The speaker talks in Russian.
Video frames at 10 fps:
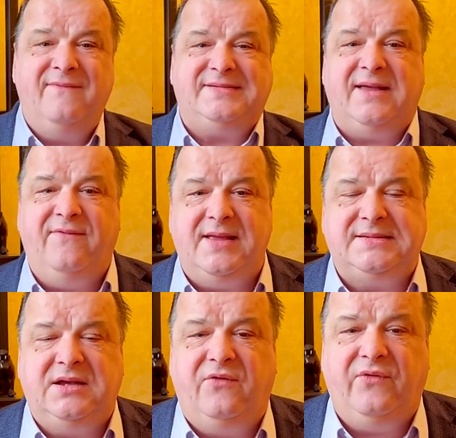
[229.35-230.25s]
В
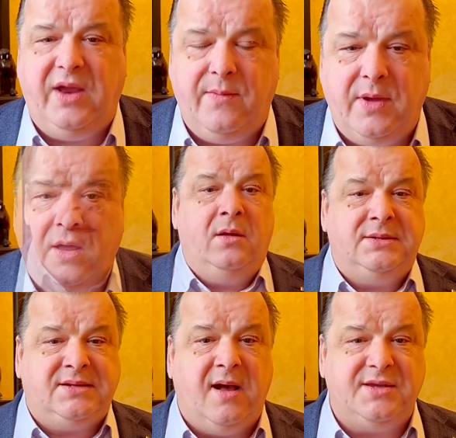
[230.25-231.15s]
советское время
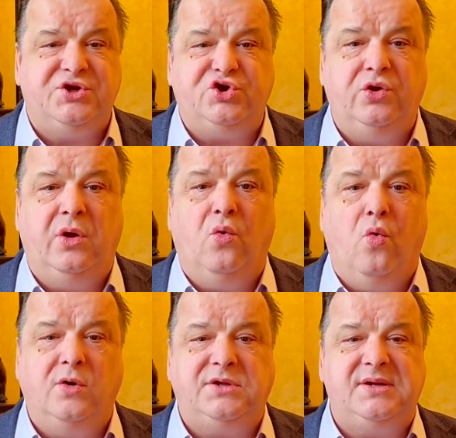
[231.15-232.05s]
сказочная
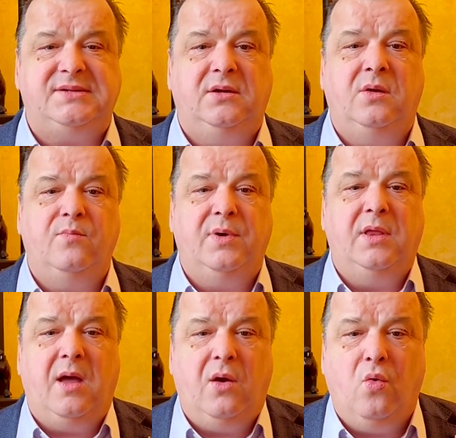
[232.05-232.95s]
отрасль
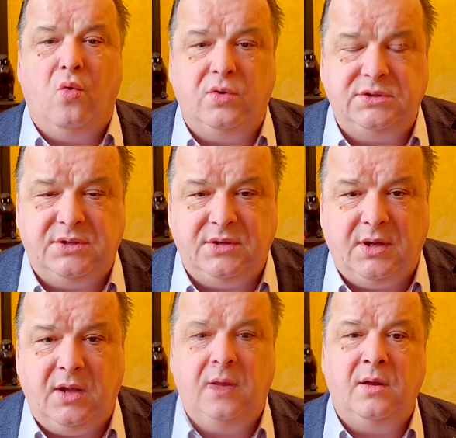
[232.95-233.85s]
была
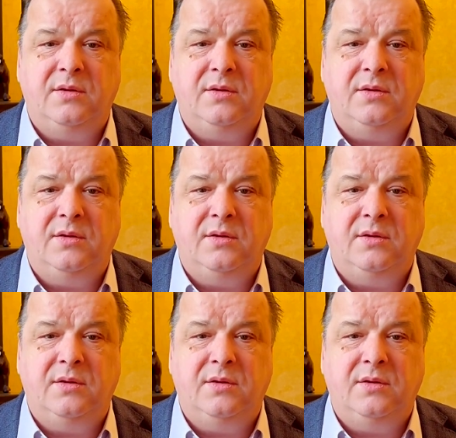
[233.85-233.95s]
отдана